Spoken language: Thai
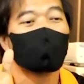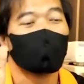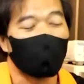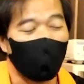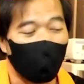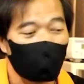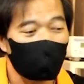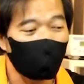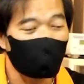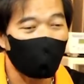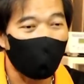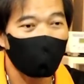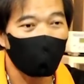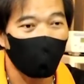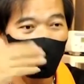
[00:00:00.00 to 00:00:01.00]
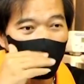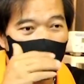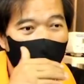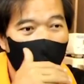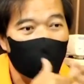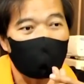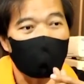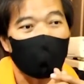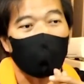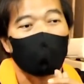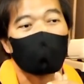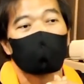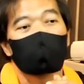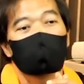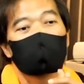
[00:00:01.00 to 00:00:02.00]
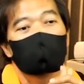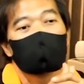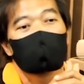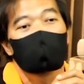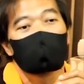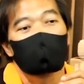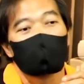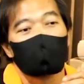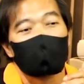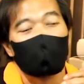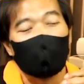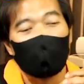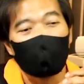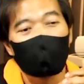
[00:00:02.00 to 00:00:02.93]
เขาจะปั้นโทนที่หน้ามิกเอาแล้ว